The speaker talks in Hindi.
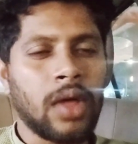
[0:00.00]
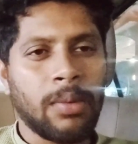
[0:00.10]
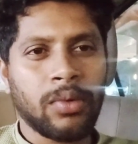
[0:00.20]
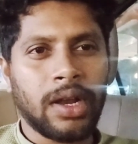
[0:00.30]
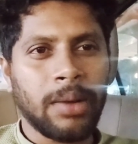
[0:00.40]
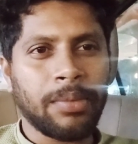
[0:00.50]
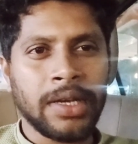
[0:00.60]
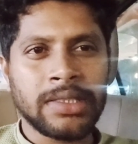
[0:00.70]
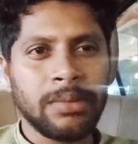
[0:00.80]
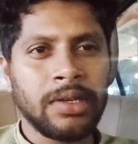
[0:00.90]
तो आपको ट्रिप
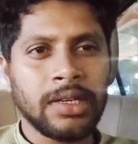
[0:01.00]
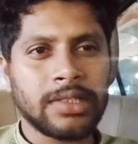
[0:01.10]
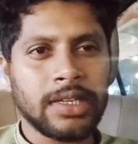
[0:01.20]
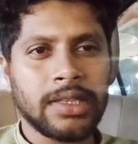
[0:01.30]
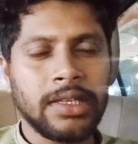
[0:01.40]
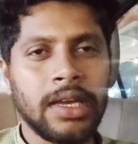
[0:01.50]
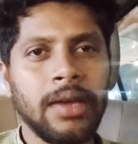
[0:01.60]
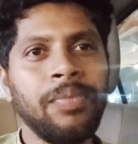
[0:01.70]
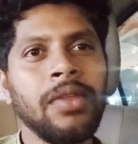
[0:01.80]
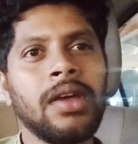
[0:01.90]
कहीं से भी लग सकती
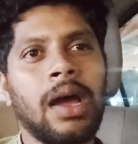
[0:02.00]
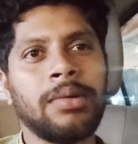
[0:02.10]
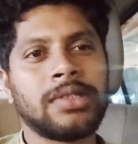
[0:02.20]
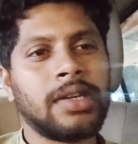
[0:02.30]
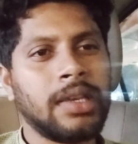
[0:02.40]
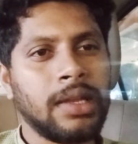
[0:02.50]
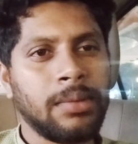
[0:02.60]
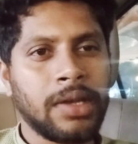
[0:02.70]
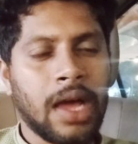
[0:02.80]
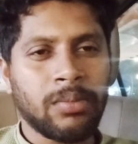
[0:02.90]
है अभी
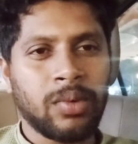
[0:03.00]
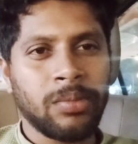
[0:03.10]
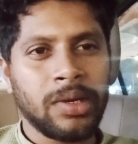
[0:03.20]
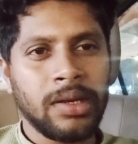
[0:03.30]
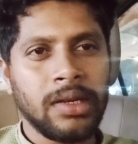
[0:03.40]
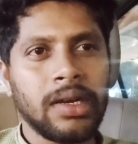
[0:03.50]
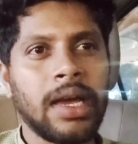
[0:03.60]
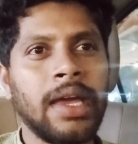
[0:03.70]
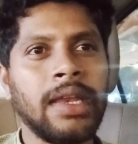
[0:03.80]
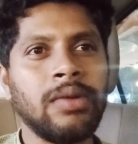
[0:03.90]
सडनली अभी नागपुर में
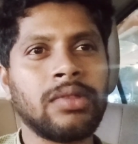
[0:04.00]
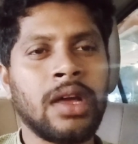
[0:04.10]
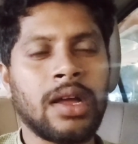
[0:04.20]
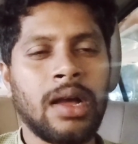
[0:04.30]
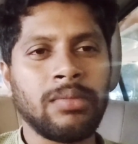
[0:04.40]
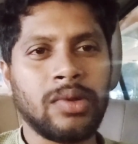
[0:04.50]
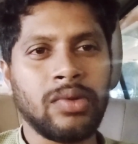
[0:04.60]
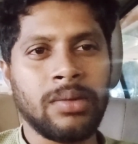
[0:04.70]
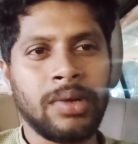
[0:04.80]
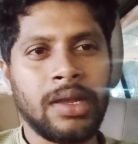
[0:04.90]
है नहीं उतना काम
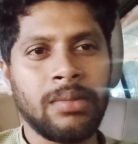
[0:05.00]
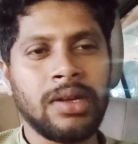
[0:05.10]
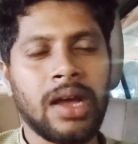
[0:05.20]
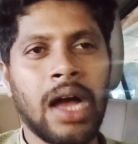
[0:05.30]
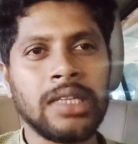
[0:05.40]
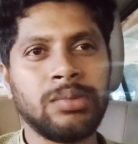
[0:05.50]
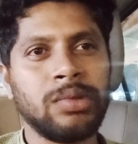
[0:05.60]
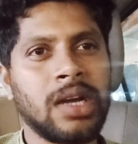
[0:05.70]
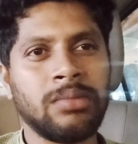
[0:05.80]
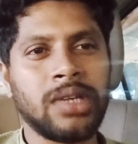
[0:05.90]
क्योंकि मैंने अभी आज
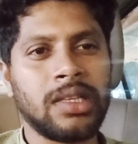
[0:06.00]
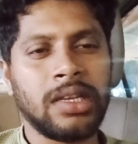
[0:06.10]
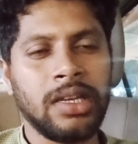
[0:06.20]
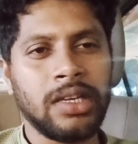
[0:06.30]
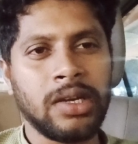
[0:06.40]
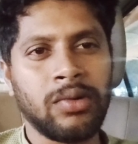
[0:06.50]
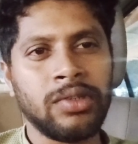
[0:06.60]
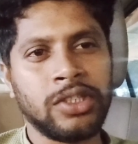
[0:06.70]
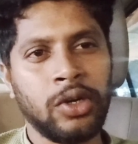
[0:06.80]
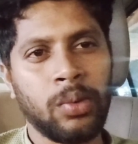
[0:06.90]
भी काम ज़्यादा नहीं किया
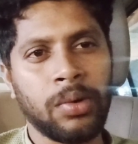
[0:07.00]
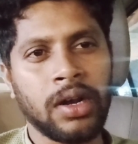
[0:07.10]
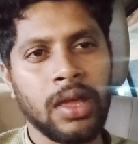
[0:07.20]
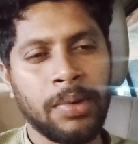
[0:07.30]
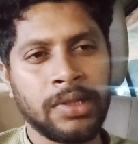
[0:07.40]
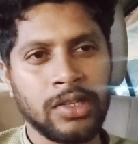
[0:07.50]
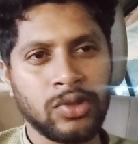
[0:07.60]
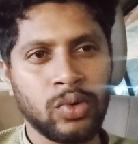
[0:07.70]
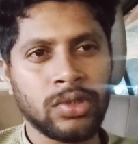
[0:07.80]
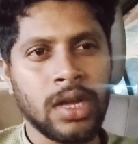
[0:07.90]
हूँ इंसेंटिव पकड़ के
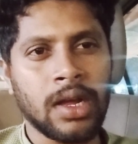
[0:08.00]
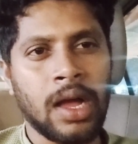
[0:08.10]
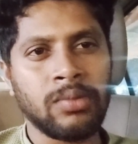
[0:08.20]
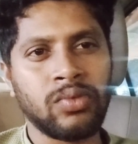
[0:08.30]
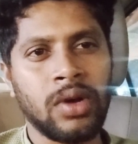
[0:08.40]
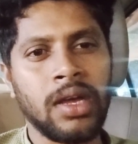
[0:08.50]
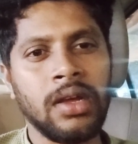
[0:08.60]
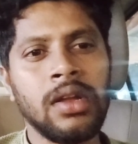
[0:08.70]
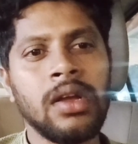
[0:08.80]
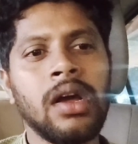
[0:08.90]
पंद्रह सौ कुछ का काम हुआ
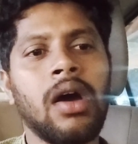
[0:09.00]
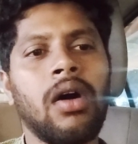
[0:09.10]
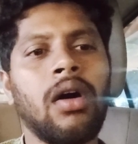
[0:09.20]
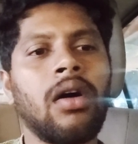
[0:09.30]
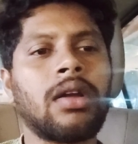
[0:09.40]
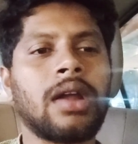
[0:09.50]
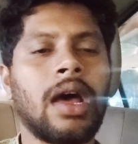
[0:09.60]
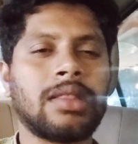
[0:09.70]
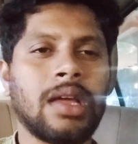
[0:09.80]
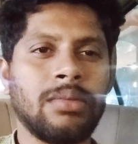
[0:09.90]
है और
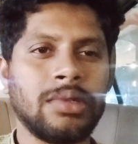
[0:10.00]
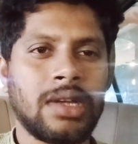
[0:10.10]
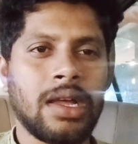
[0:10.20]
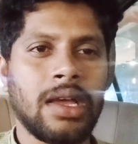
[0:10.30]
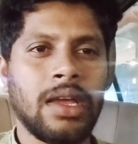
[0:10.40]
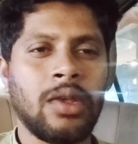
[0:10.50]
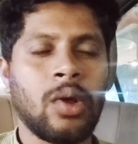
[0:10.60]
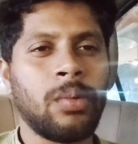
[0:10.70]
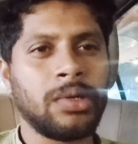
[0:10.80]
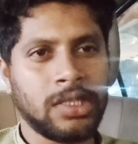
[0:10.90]
रात का बज रहा है
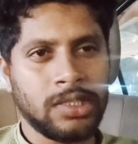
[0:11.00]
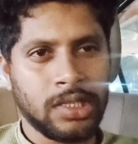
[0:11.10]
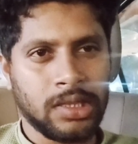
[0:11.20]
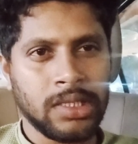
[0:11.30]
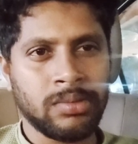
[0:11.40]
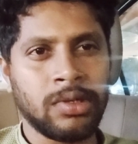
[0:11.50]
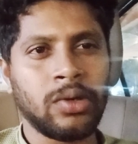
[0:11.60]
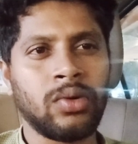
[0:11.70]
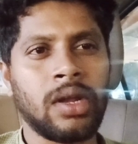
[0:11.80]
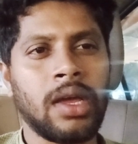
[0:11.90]
नौ बज के छत्तीस
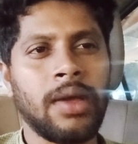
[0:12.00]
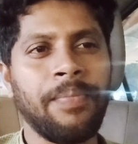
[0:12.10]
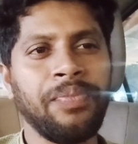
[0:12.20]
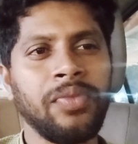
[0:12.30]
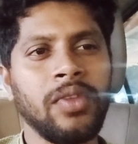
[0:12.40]
मिनट हो रहा है